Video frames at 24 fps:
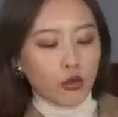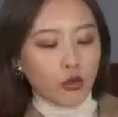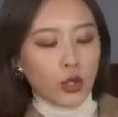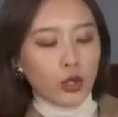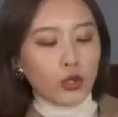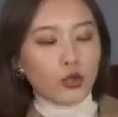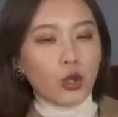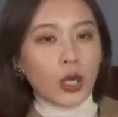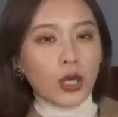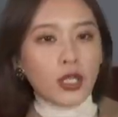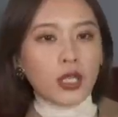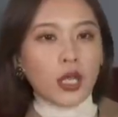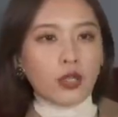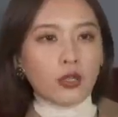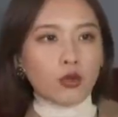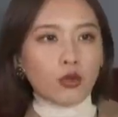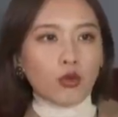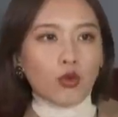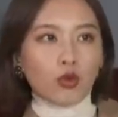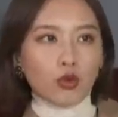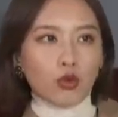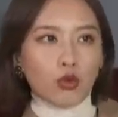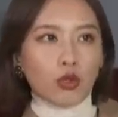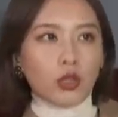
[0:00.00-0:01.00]
所以穿上
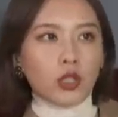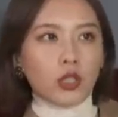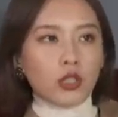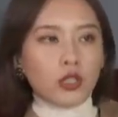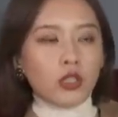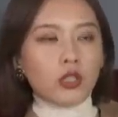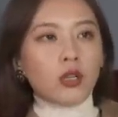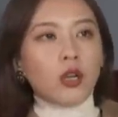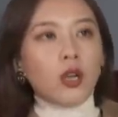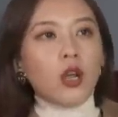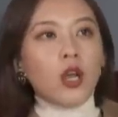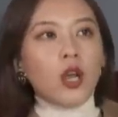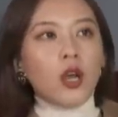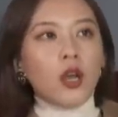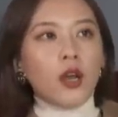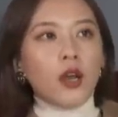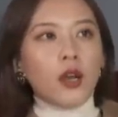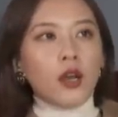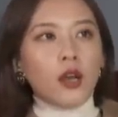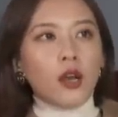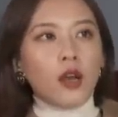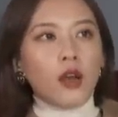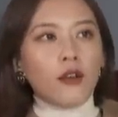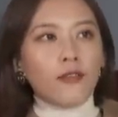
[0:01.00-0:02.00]
去我觉得是
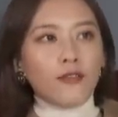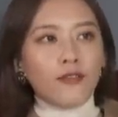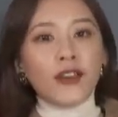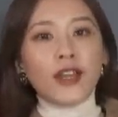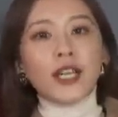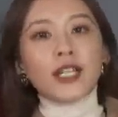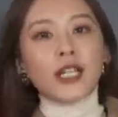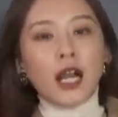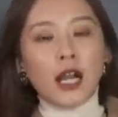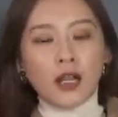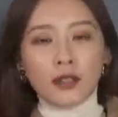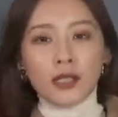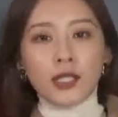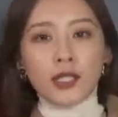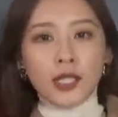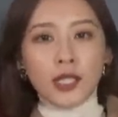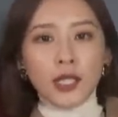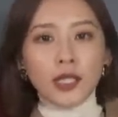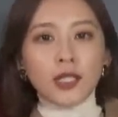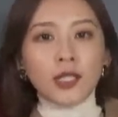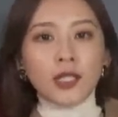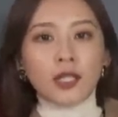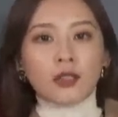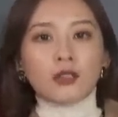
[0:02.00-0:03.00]
非常
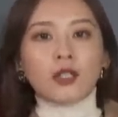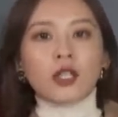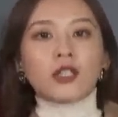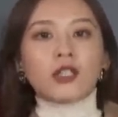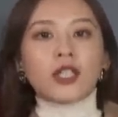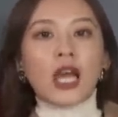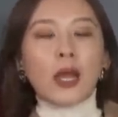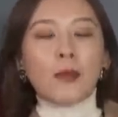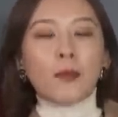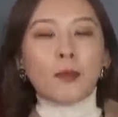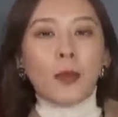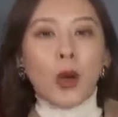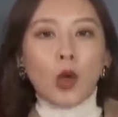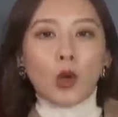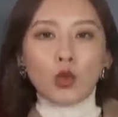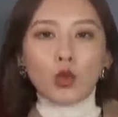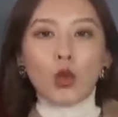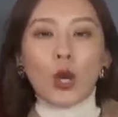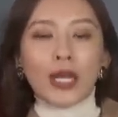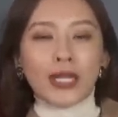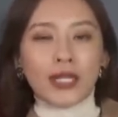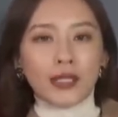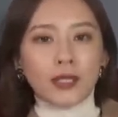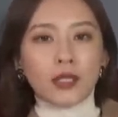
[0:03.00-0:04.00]
轻盈的，但保
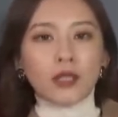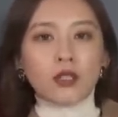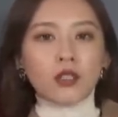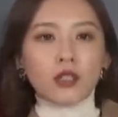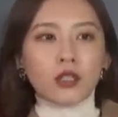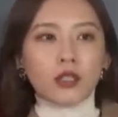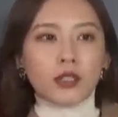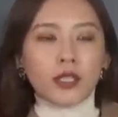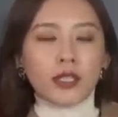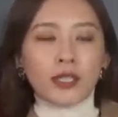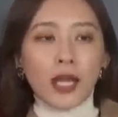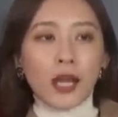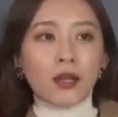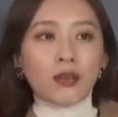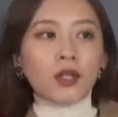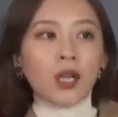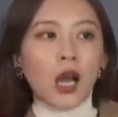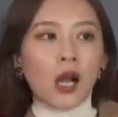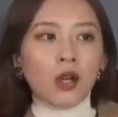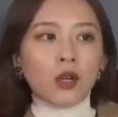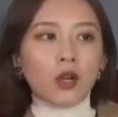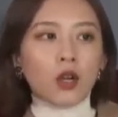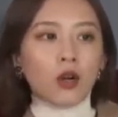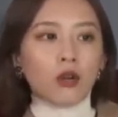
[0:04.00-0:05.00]
暖性是相
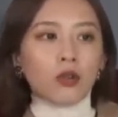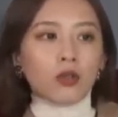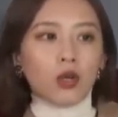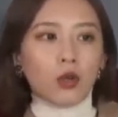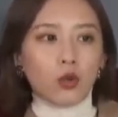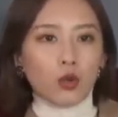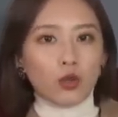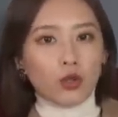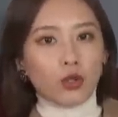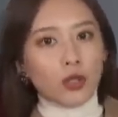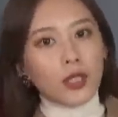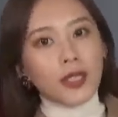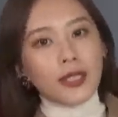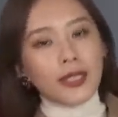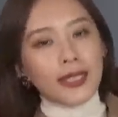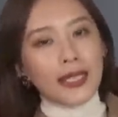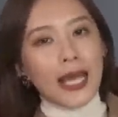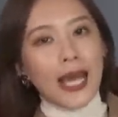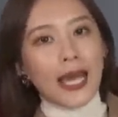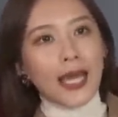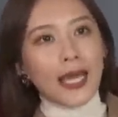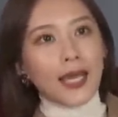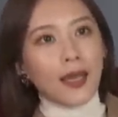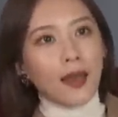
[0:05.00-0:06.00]
当够的。我觉得
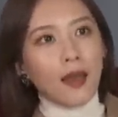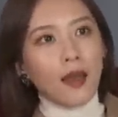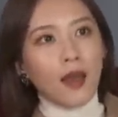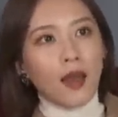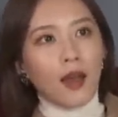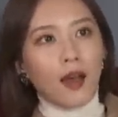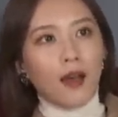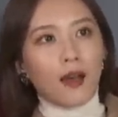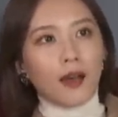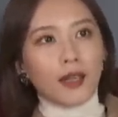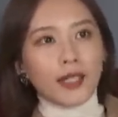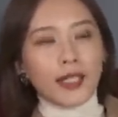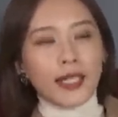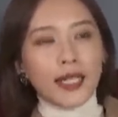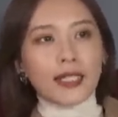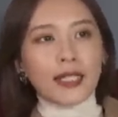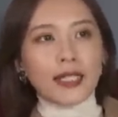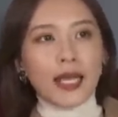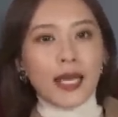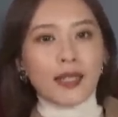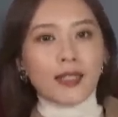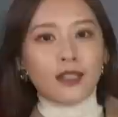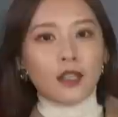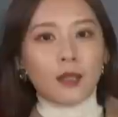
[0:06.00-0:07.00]
在。呃现
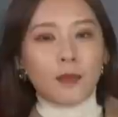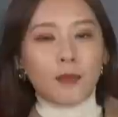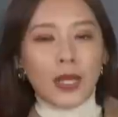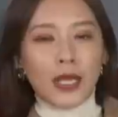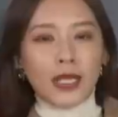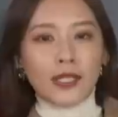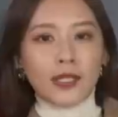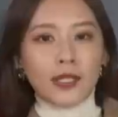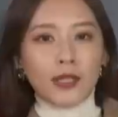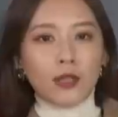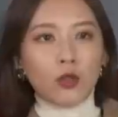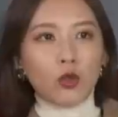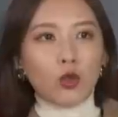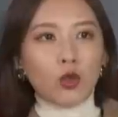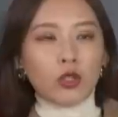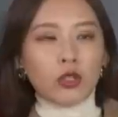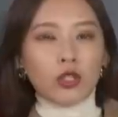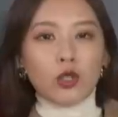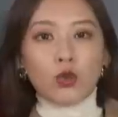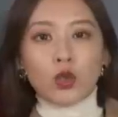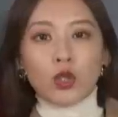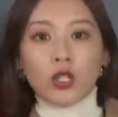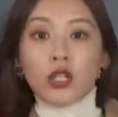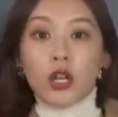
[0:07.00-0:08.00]
在的北京或
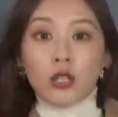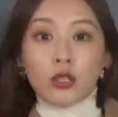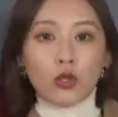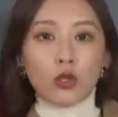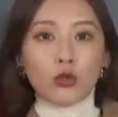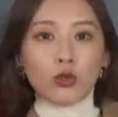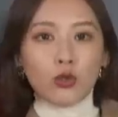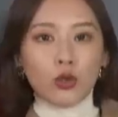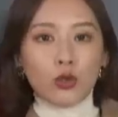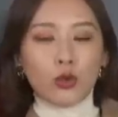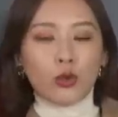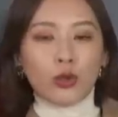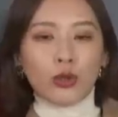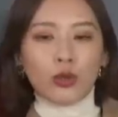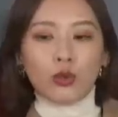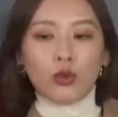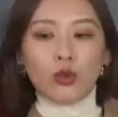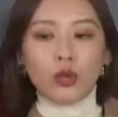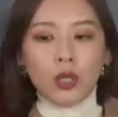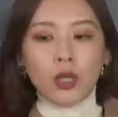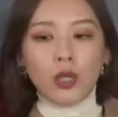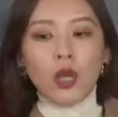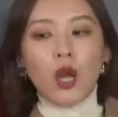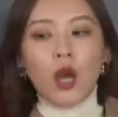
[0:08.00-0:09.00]
者是我上周去伦
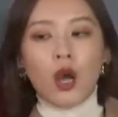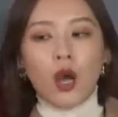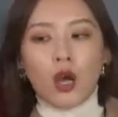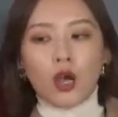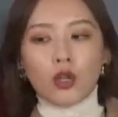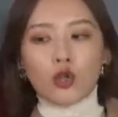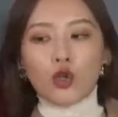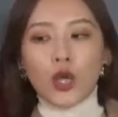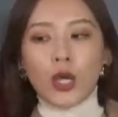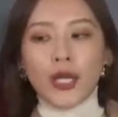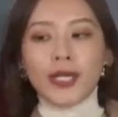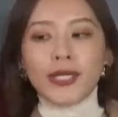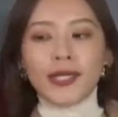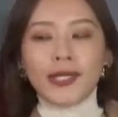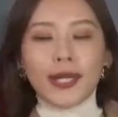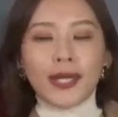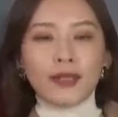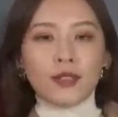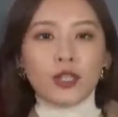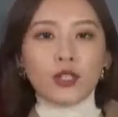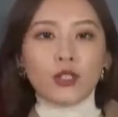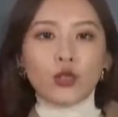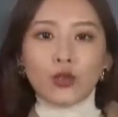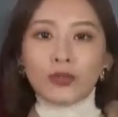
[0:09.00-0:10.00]
敦啊，穿一
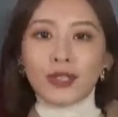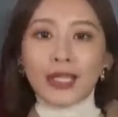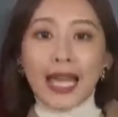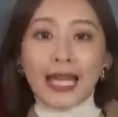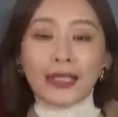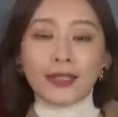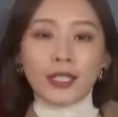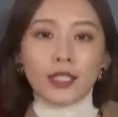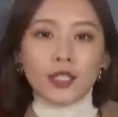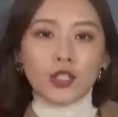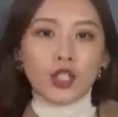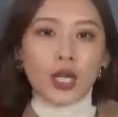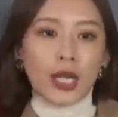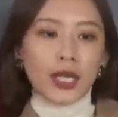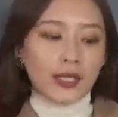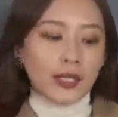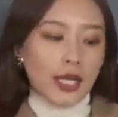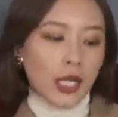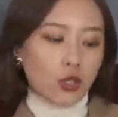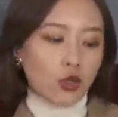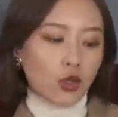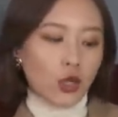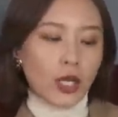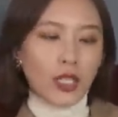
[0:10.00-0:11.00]
件这种打底衫，
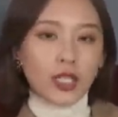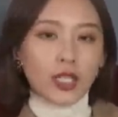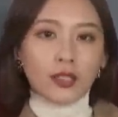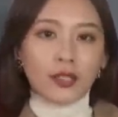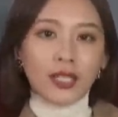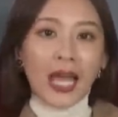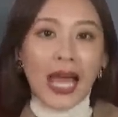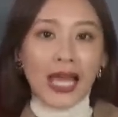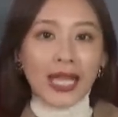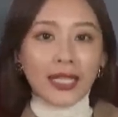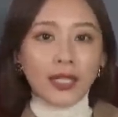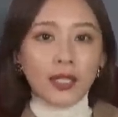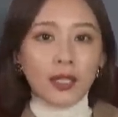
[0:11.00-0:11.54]
再穿这个大